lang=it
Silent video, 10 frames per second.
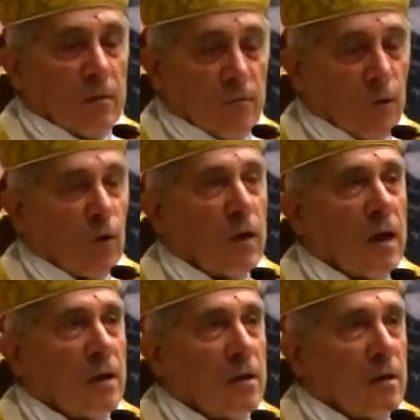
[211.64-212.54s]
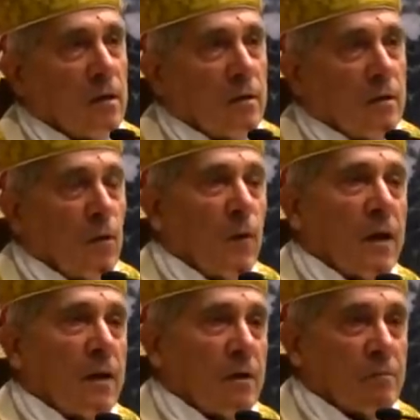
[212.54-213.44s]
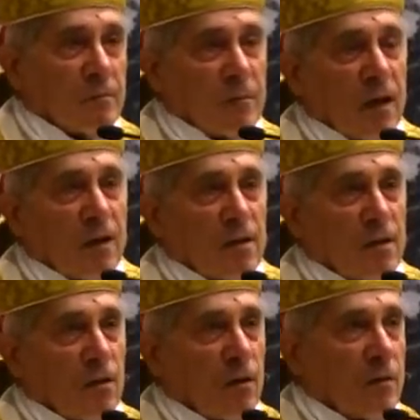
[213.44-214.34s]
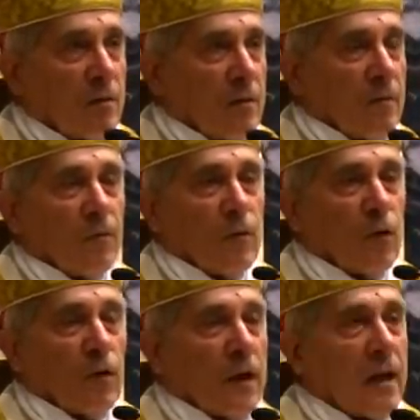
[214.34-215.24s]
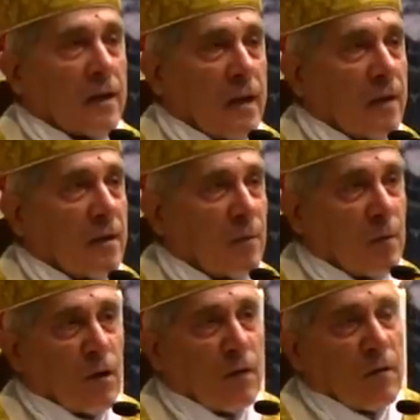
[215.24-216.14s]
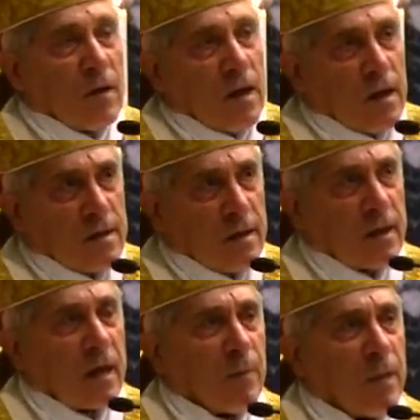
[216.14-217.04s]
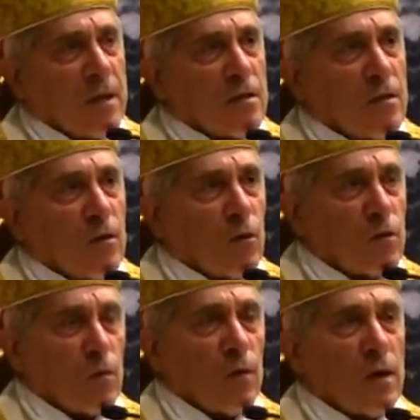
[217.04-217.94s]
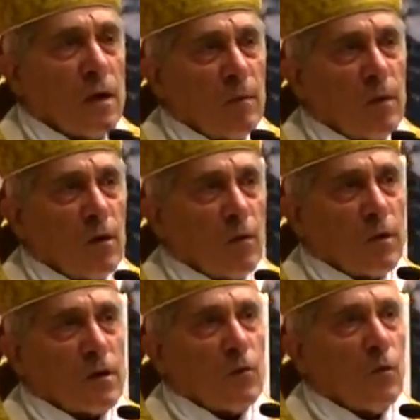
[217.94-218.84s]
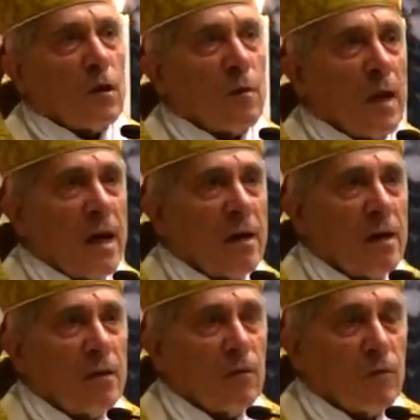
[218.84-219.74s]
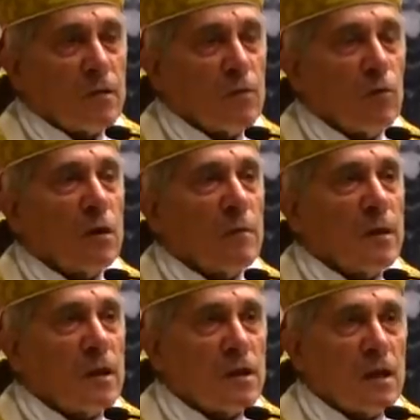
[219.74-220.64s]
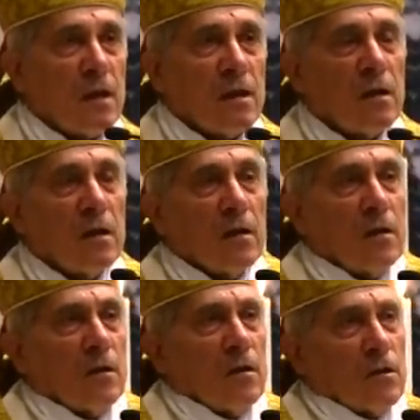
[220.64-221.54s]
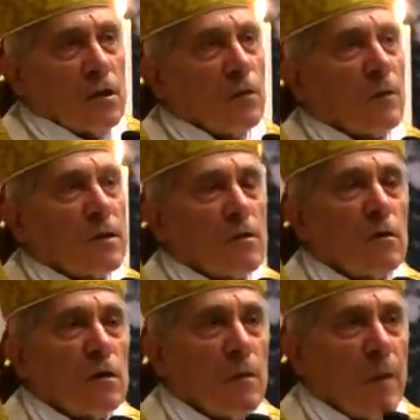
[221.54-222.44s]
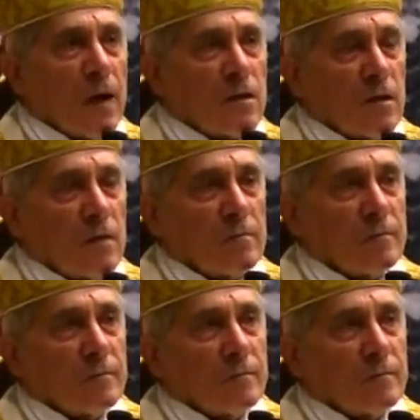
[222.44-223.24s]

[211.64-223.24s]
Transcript: focolai di, guerra, anche se non, non, eclatanti, però è stata capace di costruire, almeno in questi ultimi anni, in questi ultimi decenni, situazioni di pace.